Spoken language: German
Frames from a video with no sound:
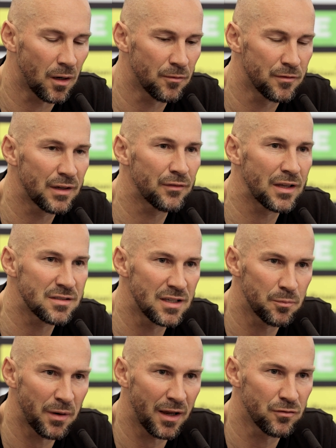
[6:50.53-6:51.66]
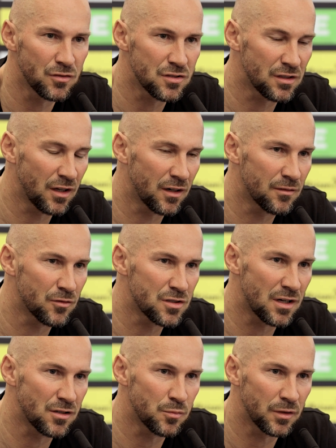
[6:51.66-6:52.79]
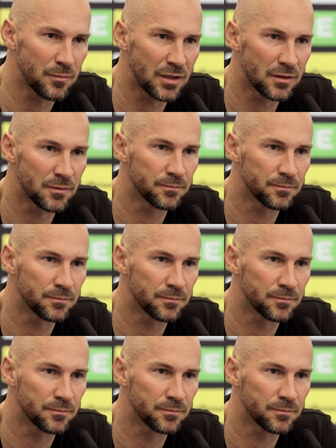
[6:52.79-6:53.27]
Aber wir werden es nicht beeinflussen können, was Salzburg macht.